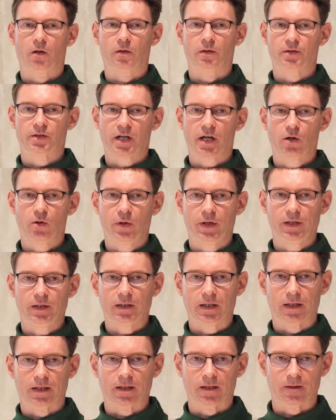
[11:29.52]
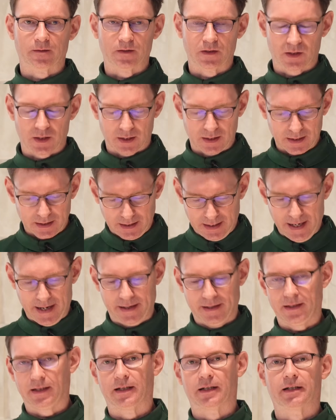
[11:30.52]
教会的这个
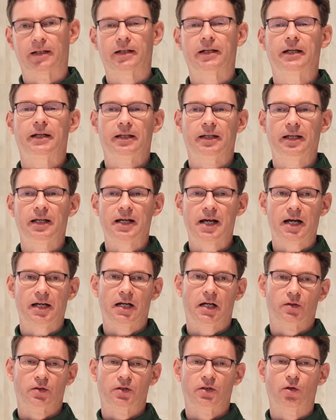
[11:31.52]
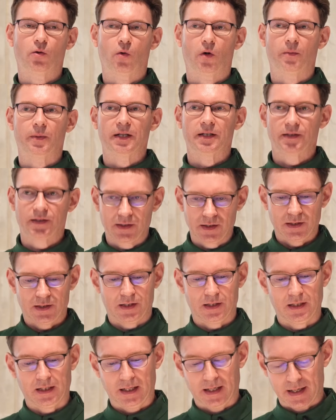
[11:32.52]
改革，应该要从我们自
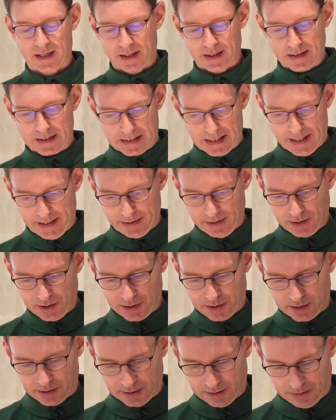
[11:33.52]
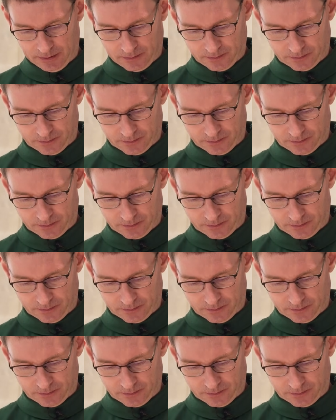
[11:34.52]
己开始。